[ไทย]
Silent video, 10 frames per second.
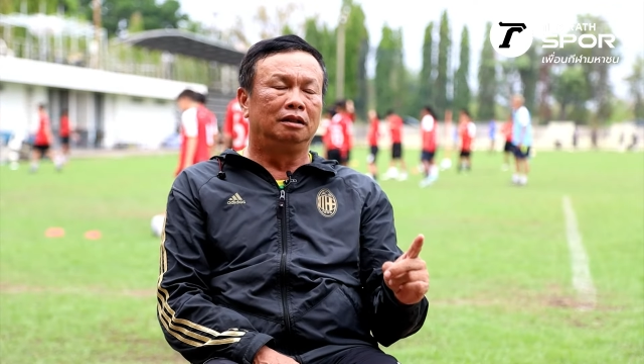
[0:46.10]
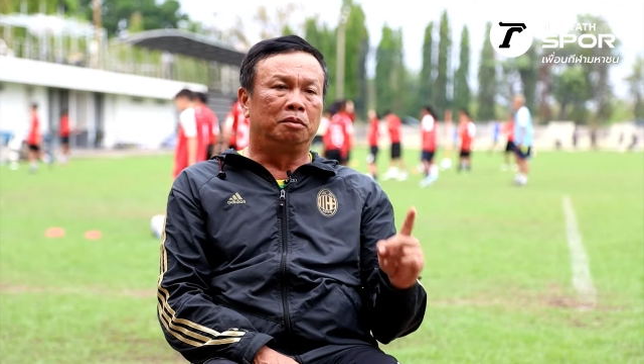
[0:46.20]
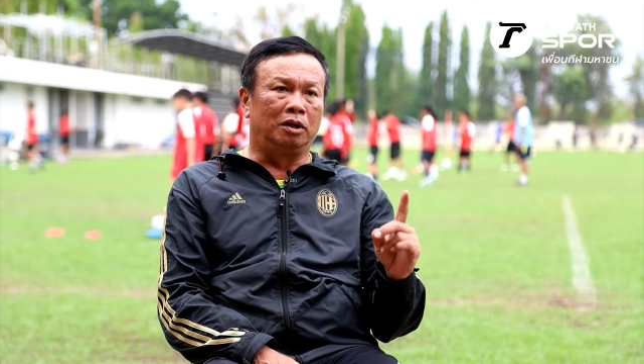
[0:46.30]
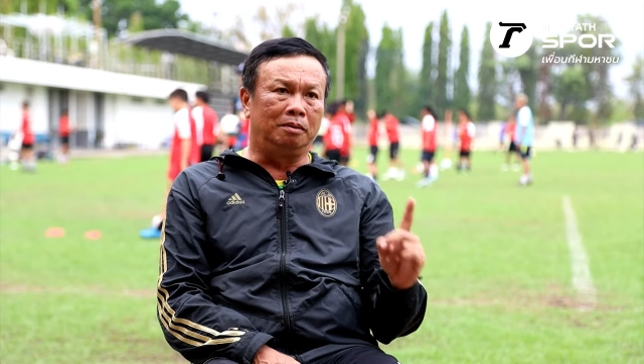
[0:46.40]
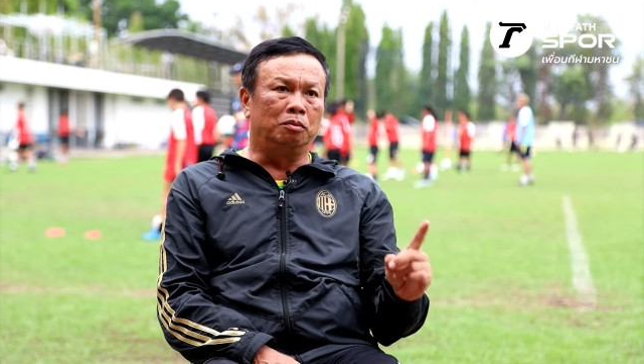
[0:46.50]

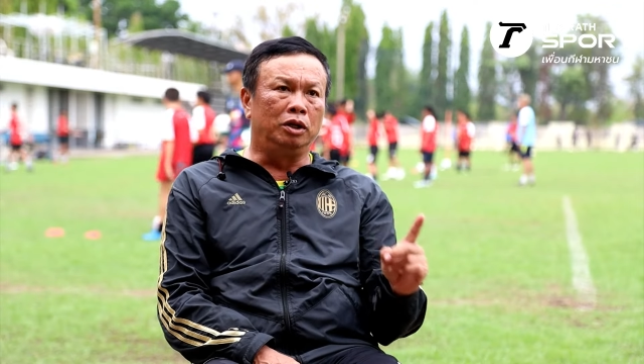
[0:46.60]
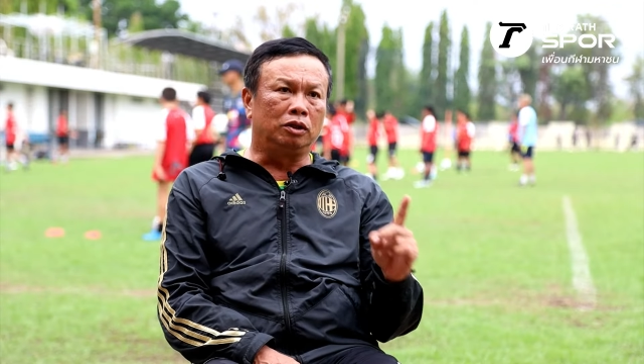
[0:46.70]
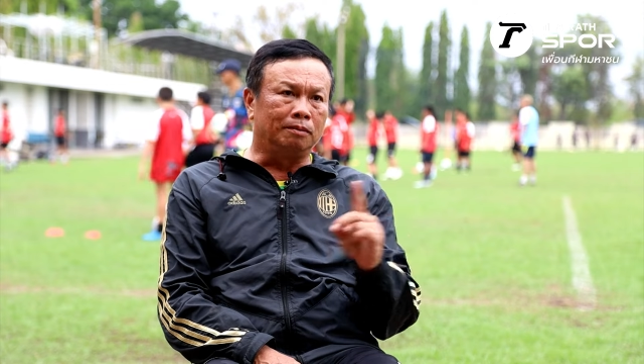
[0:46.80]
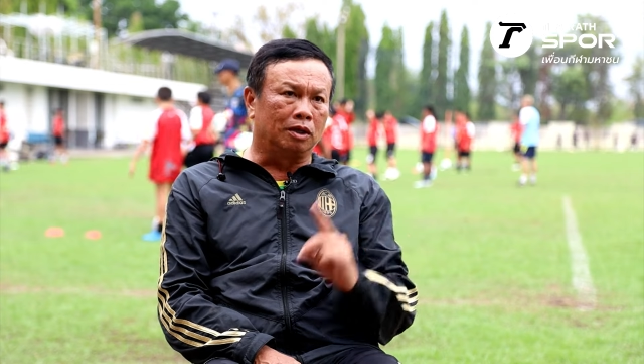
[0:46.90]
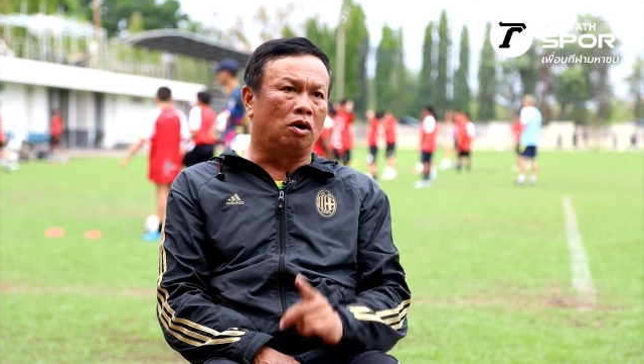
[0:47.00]
เพราะฉะนั้นมุ้ย
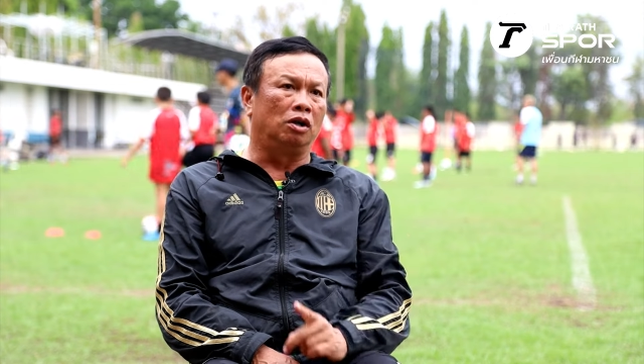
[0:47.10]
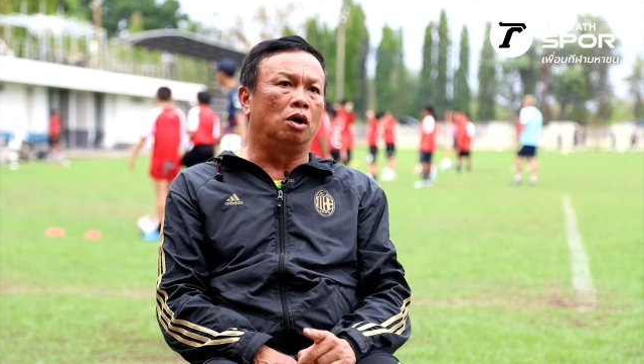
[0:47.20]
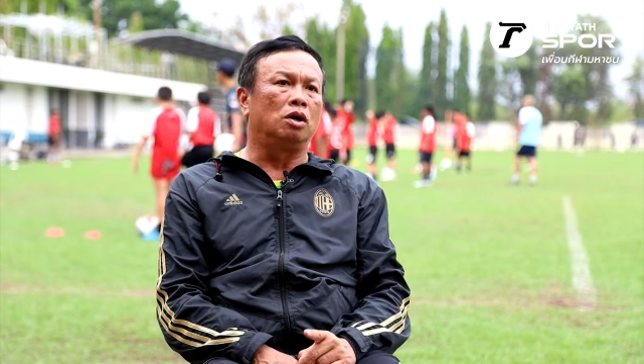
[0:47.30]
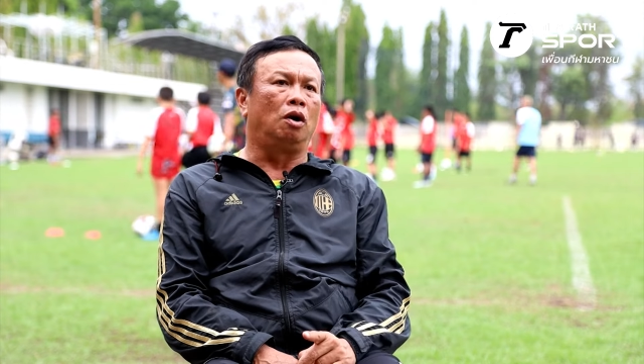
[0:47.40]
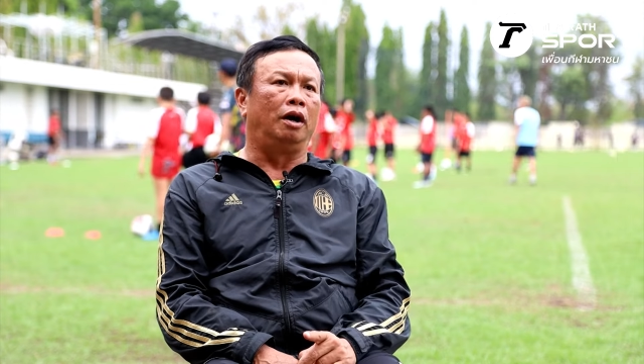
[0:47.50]
ต้องมาครอง
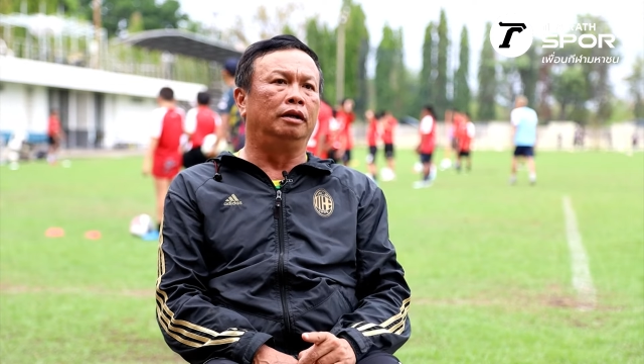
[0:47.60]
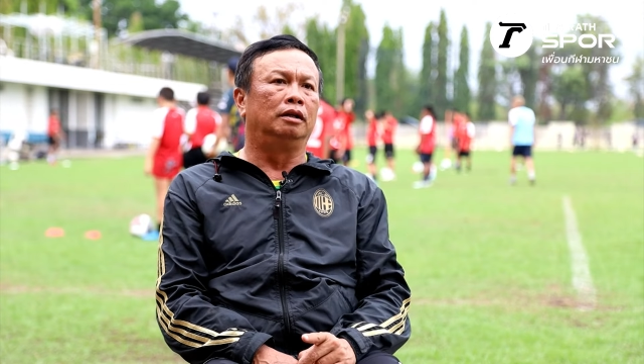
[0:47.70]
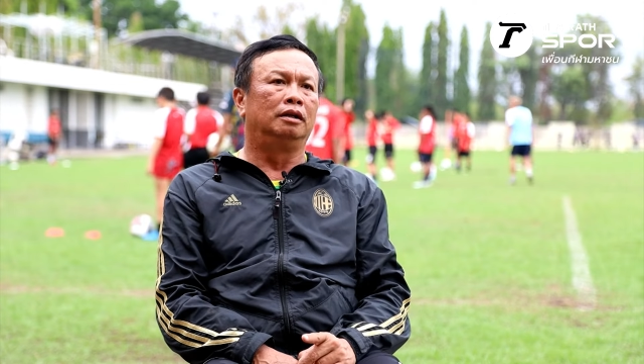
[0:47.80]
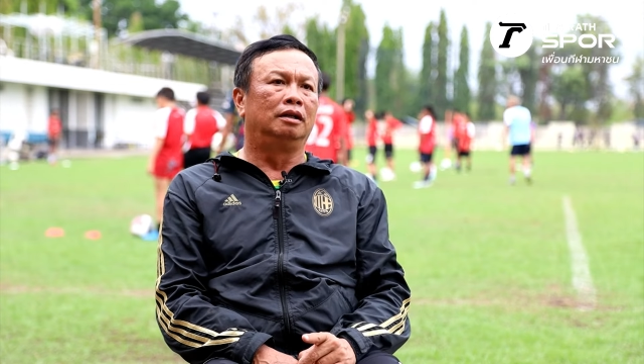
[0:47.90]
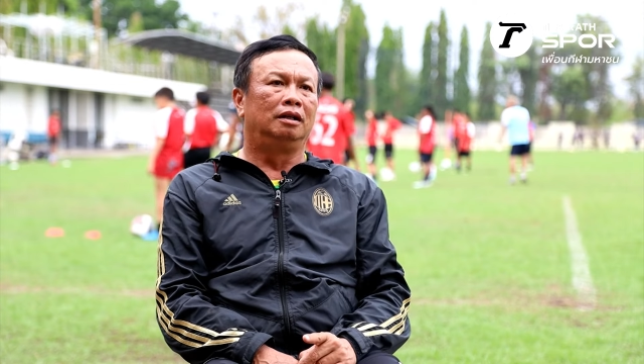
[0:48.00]
น้องก่อน
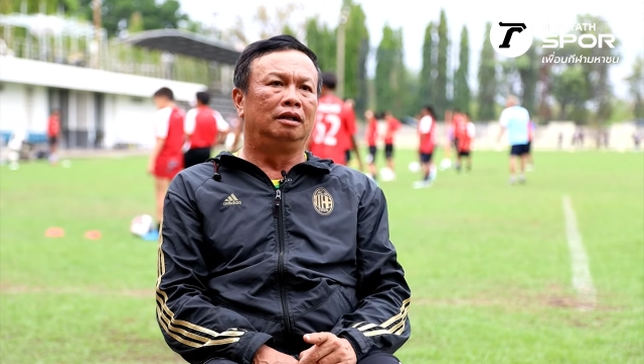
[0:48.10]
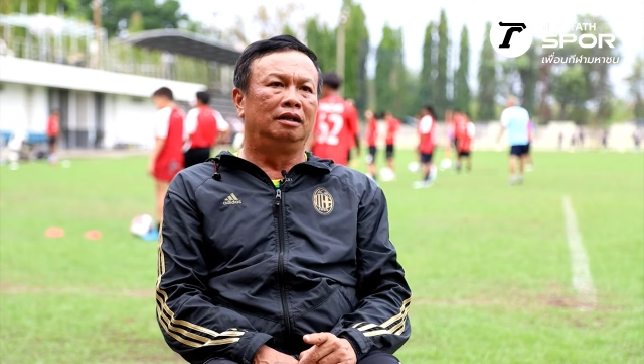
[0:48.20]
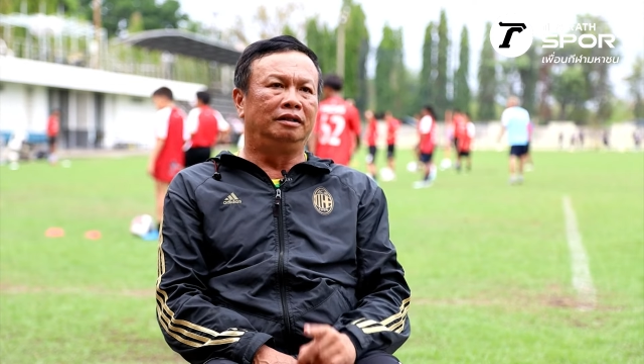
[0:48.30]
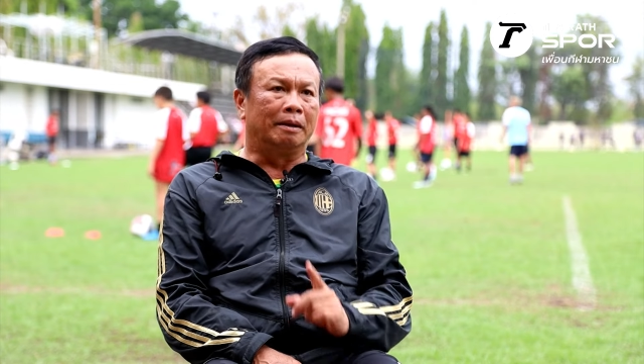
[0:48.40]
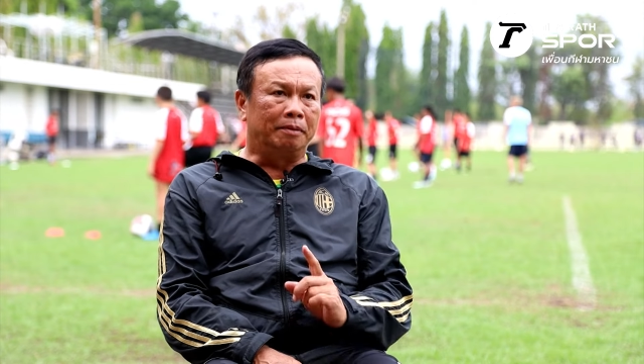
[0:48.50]
อย่า